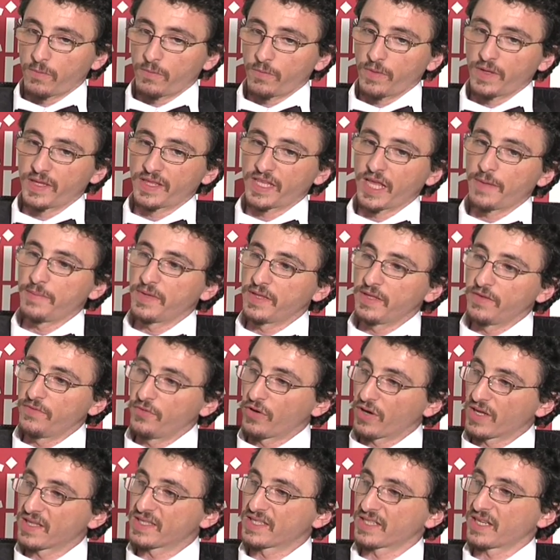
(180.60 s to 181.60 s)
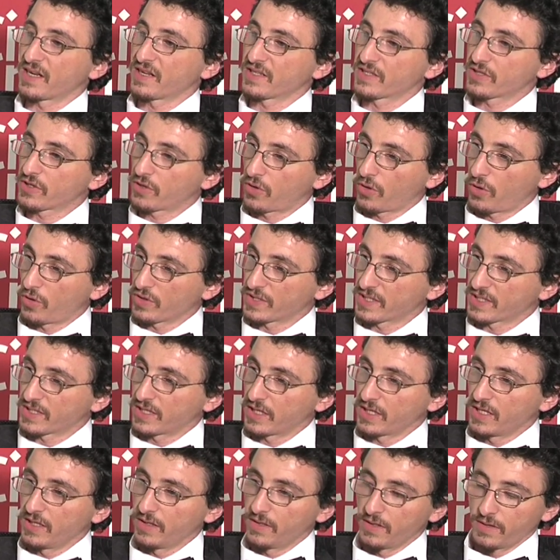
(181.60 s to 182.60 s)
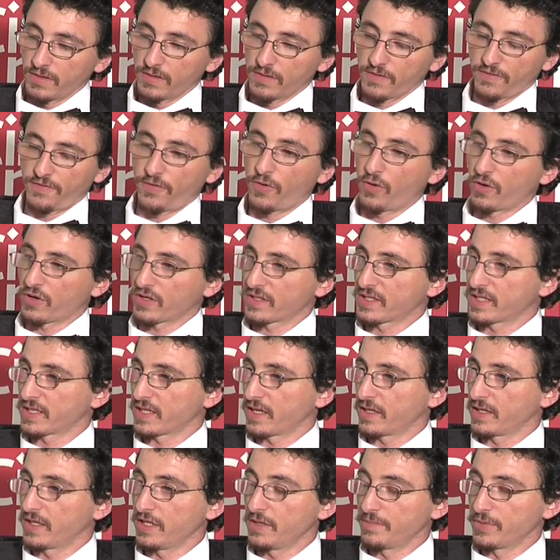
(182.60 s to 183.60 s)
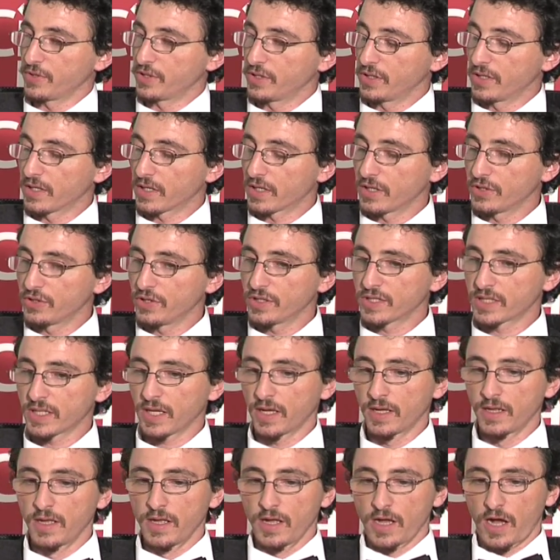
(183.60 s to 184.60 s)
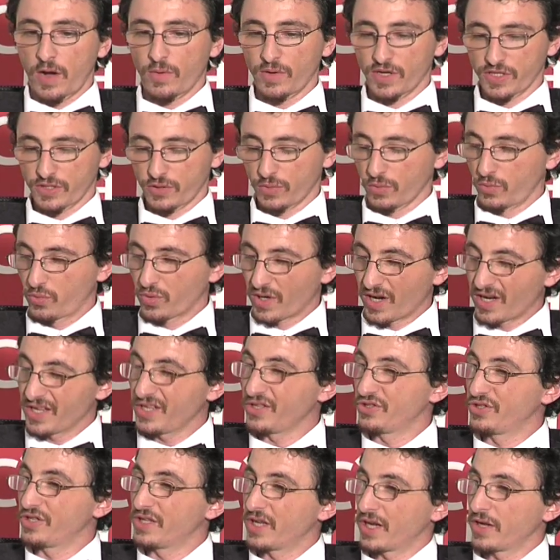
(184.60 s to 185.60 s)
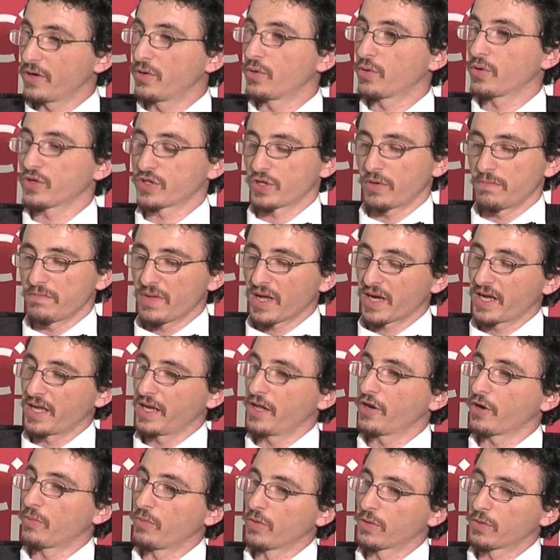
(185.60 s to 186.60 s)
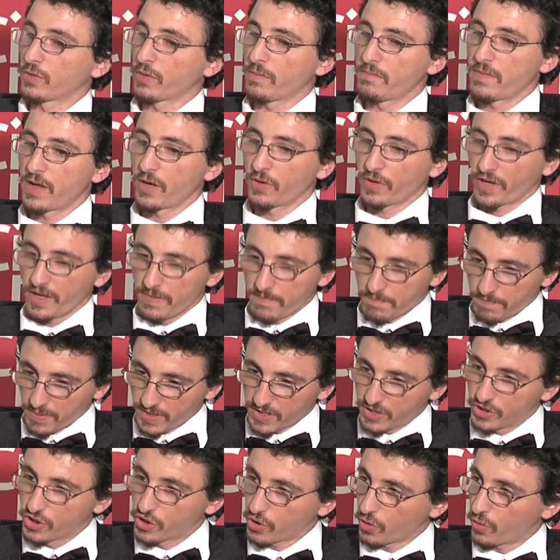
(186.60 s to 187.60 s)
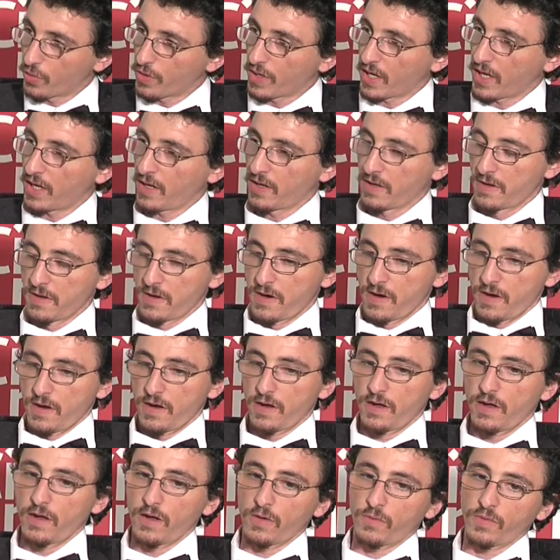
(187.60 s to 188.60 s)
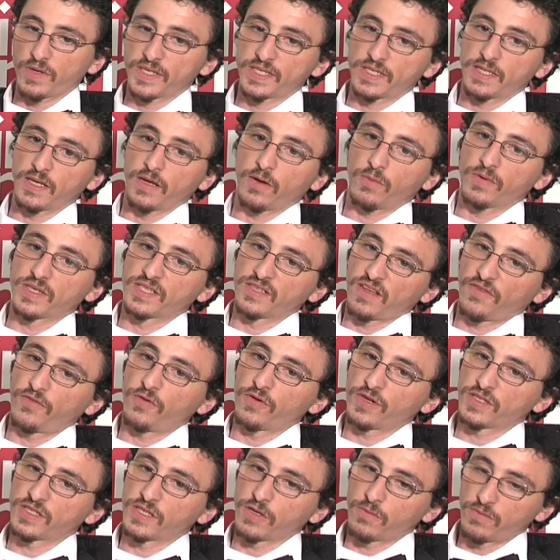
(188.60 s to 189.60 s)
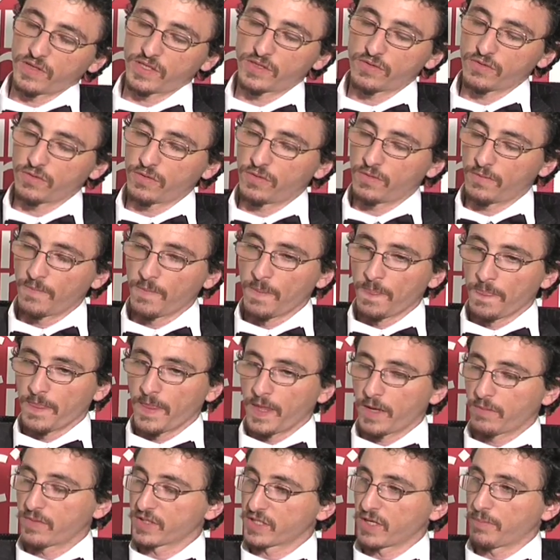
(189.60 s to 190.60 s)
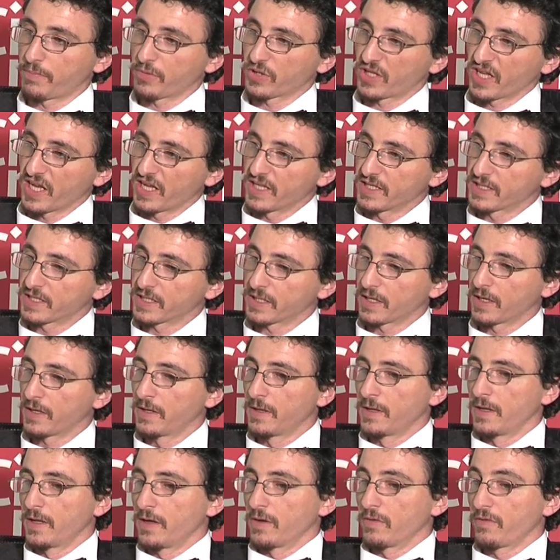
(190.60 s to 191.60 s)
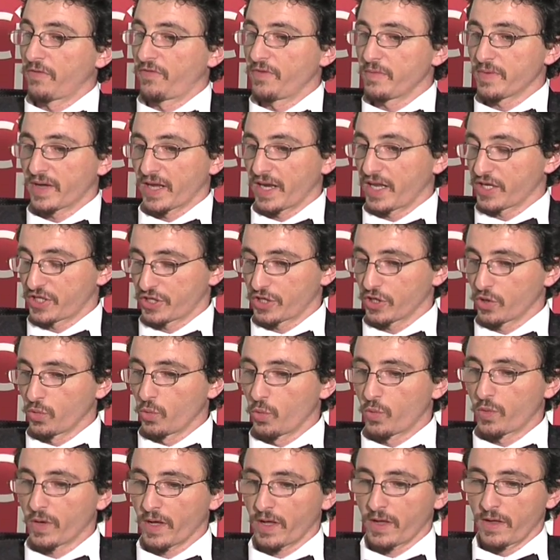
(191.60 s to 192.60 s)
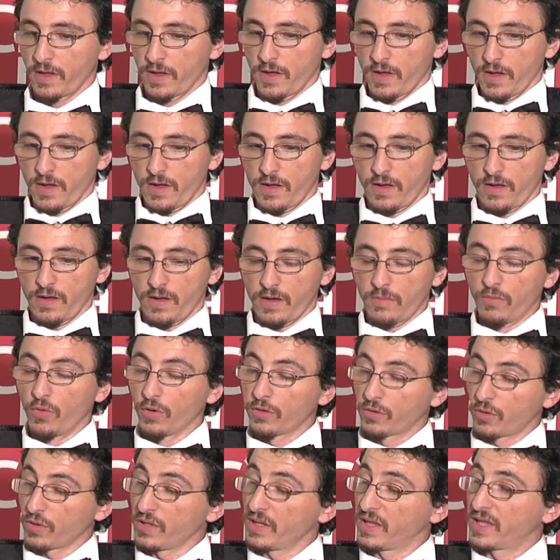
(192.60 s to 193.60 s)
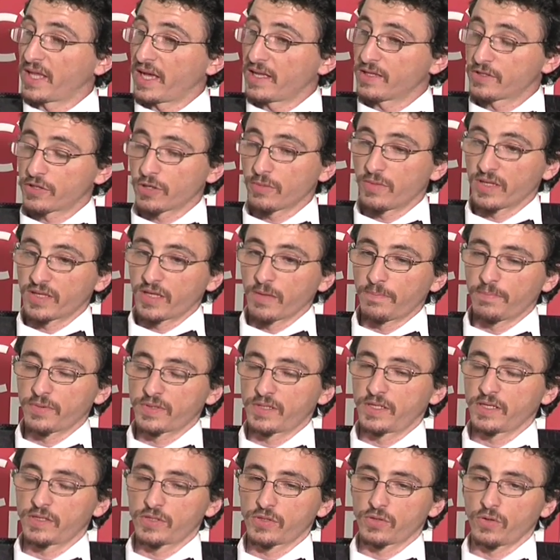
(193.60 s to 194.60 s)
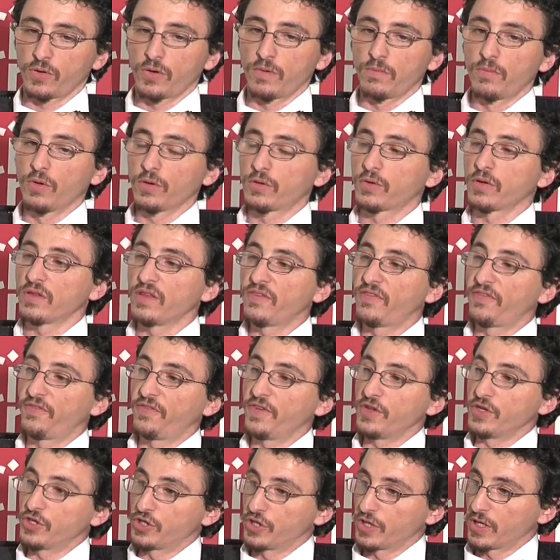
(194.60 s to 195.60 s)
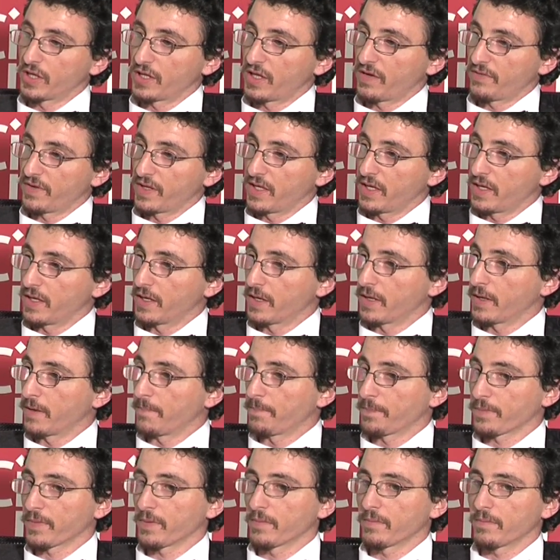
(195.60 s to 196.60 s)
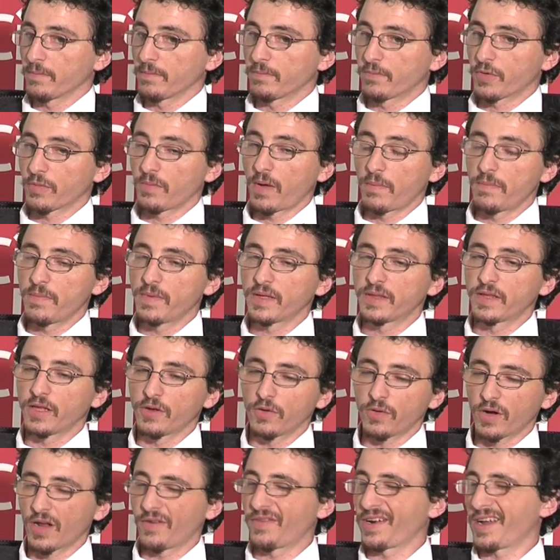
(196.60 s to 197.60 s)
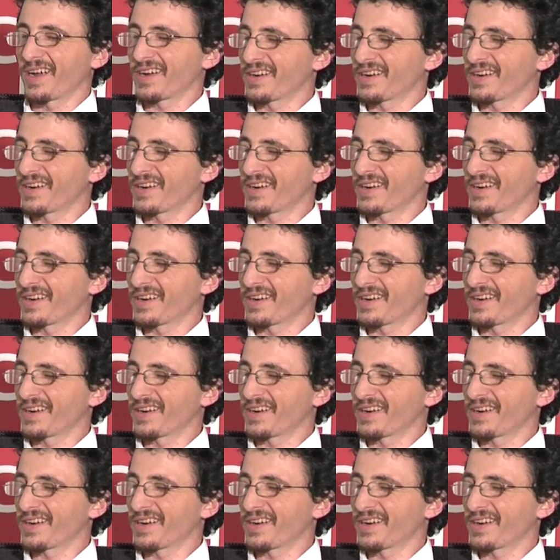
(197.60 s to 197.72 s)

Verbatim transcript: quei temi di violenza nascosta, di forza tipici del regista, a una struttura rigida, rigorosa, un bianco e nero molto bello che imprigiona eh, questa, questa, forza e, questo, e, questa potenza. Un film che ne esce dunque eh, molto intenso ma al tempo stesso molto difficile da vedere. Mm, probabilmente non avrà